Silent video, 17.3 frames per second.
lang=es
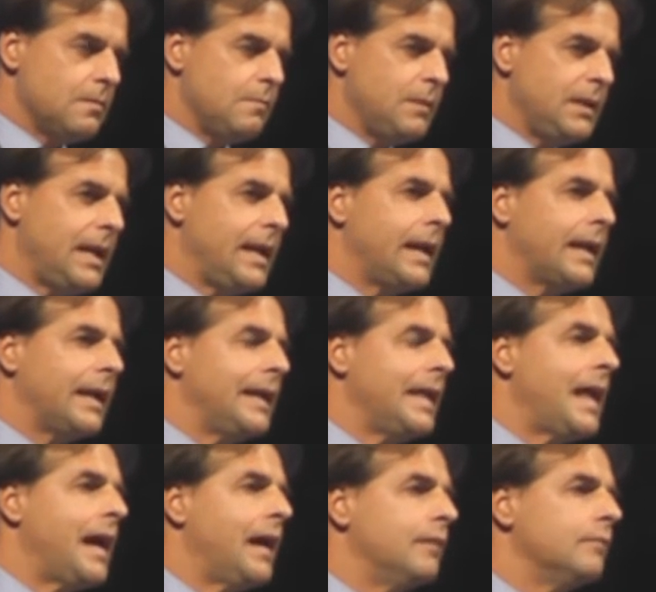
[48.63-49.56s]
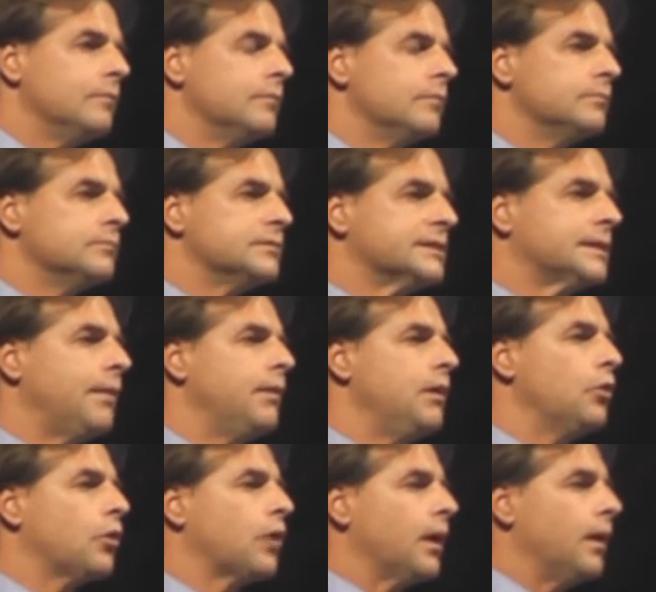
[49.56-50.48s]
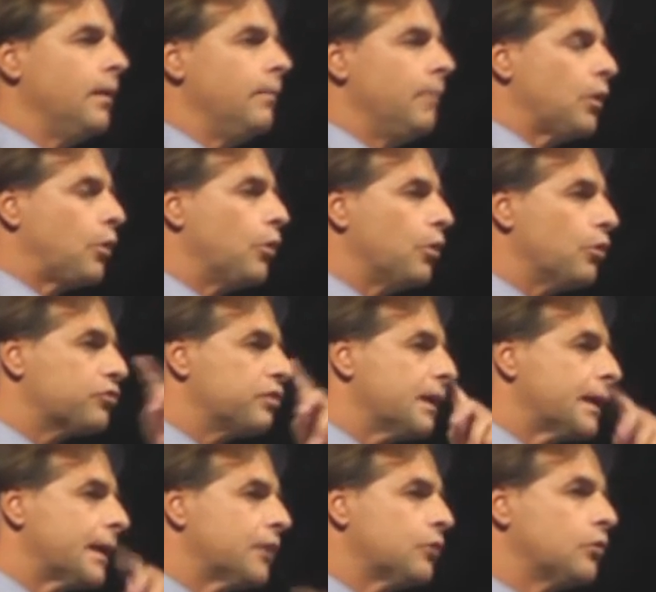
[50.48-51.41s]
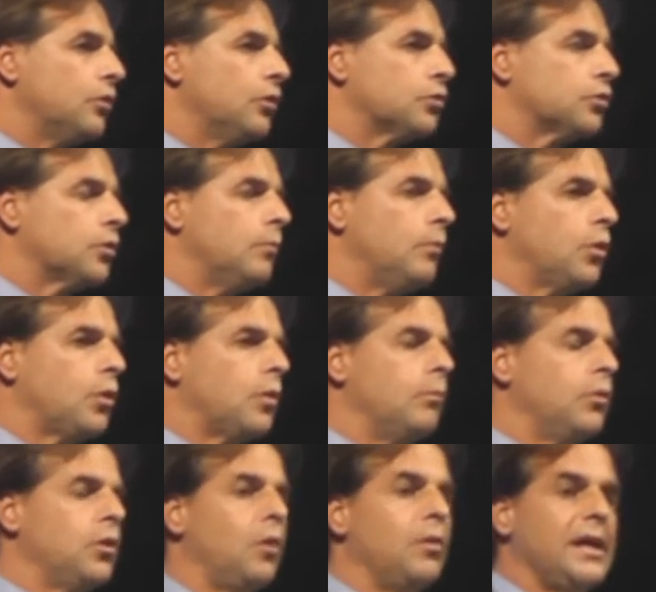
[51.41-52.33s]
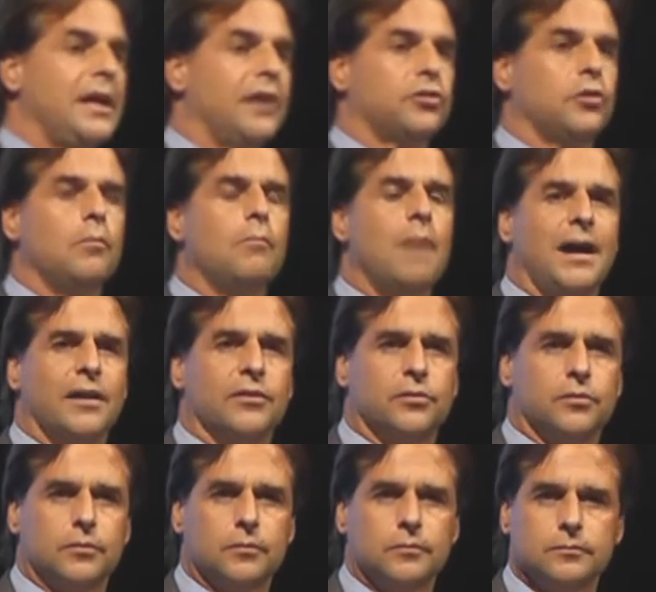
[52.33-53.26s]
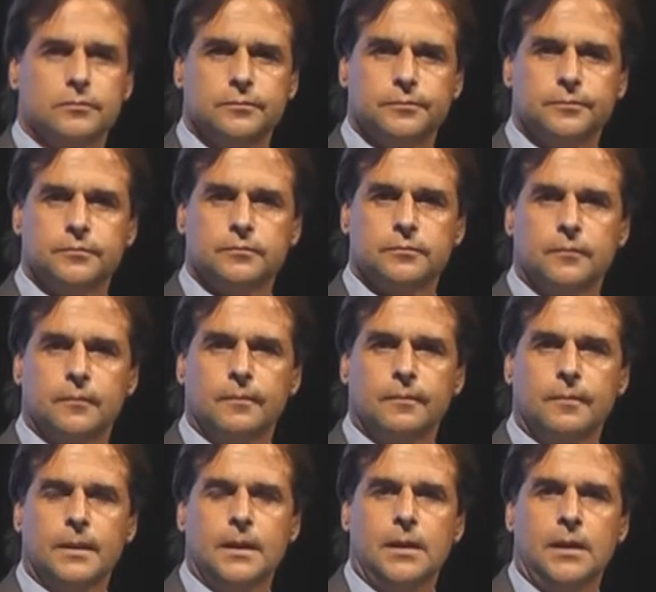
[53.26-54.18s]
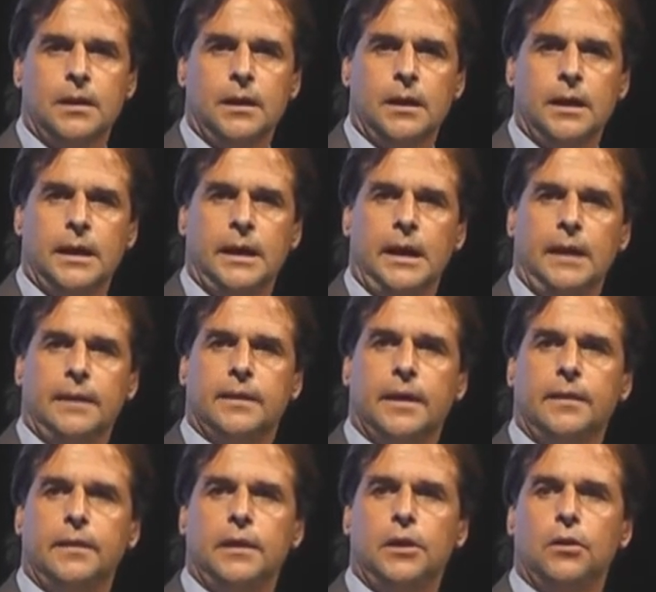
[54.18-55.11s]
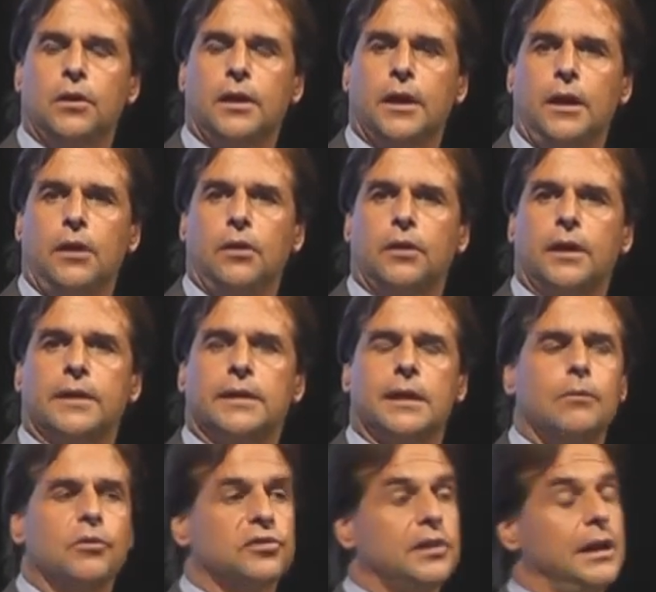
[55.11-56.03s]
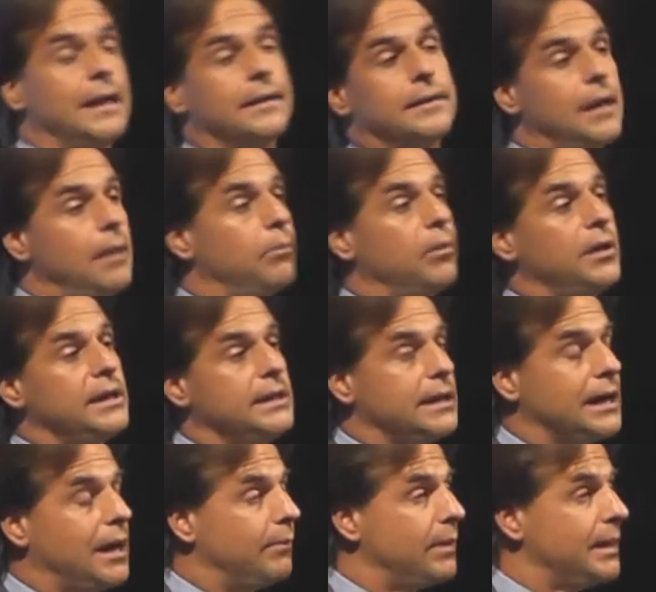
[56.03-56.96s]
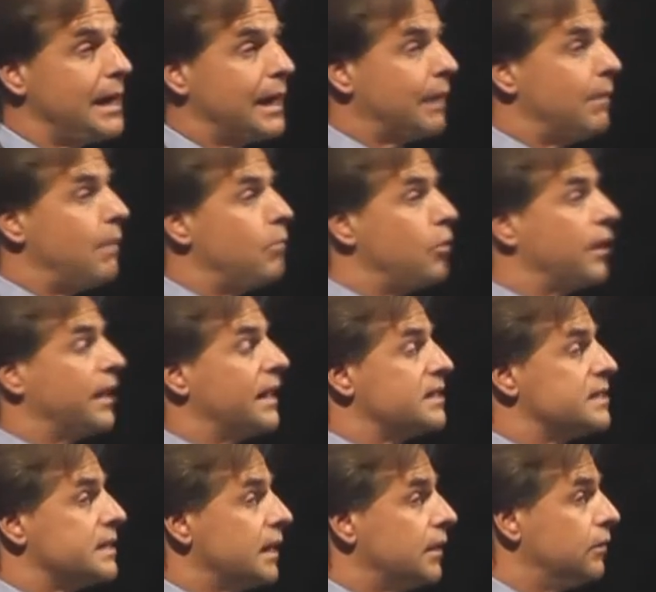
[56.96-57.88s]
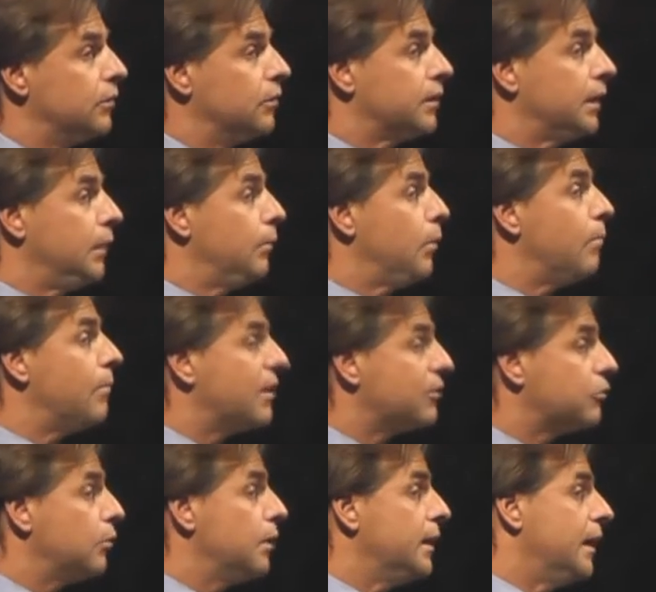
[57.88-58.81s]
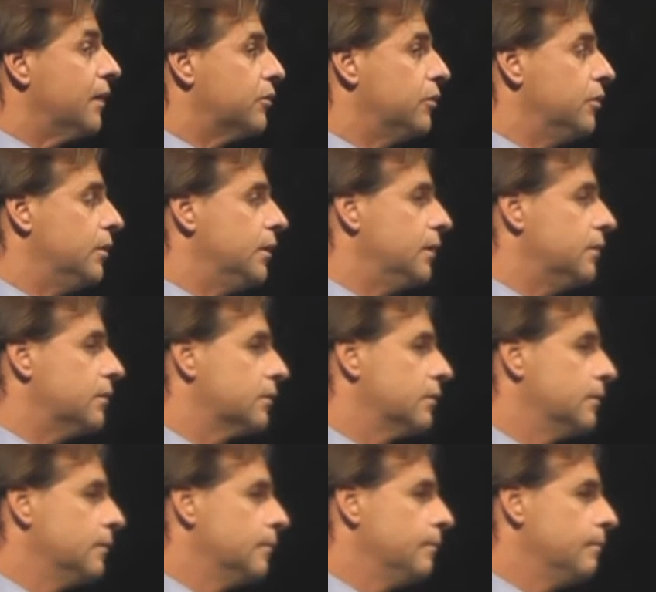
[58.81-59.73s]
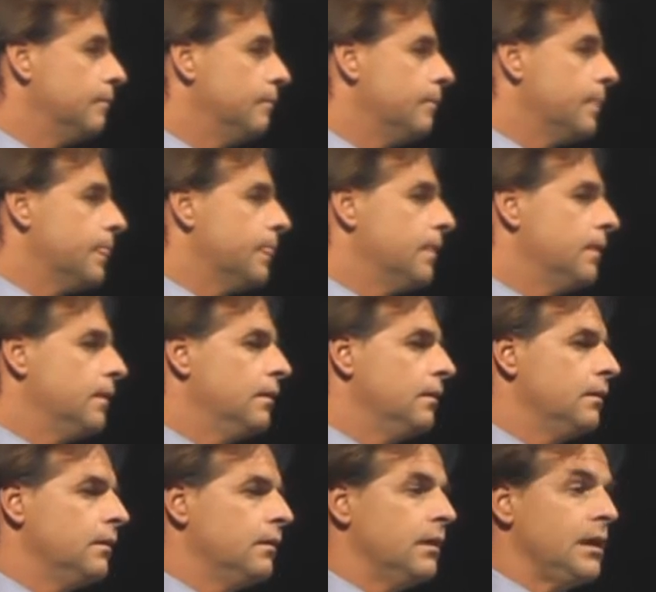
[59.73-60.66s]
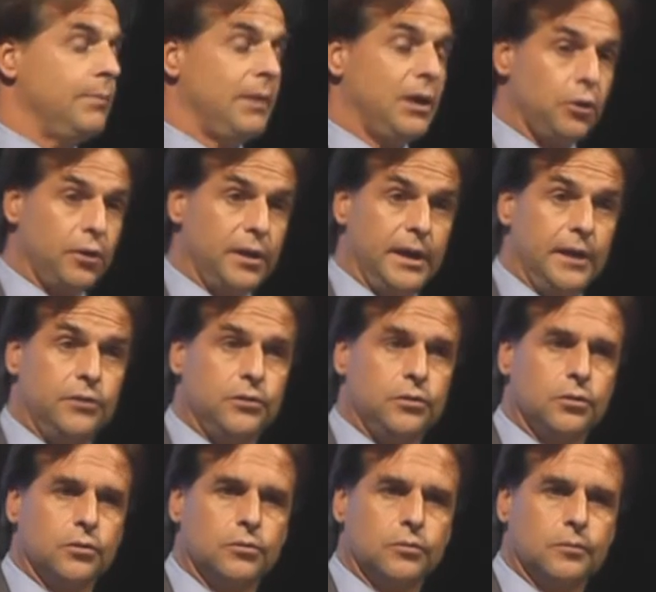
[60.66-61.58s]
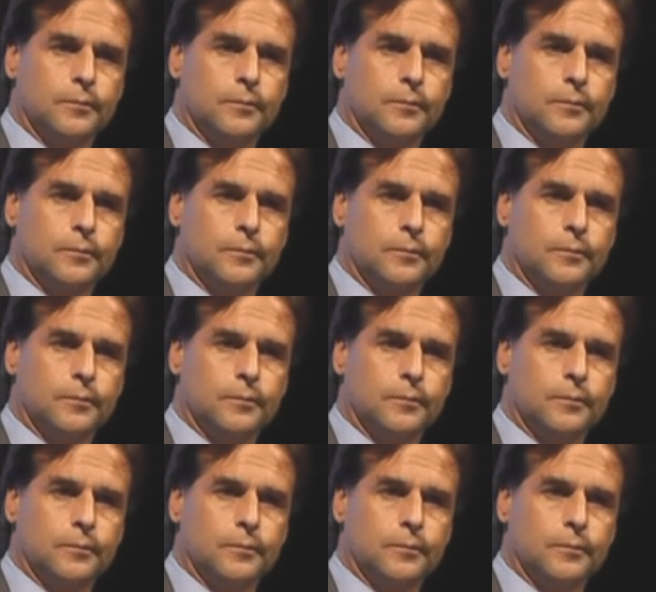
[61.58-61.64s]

Miren, en realidad, saben los que me conocen que esto lo tomo como una obligación más. En el entendido que en los que estamos en la actividad política, a medida que vamos creciendo, tenemos más obligaciones y menos derechos.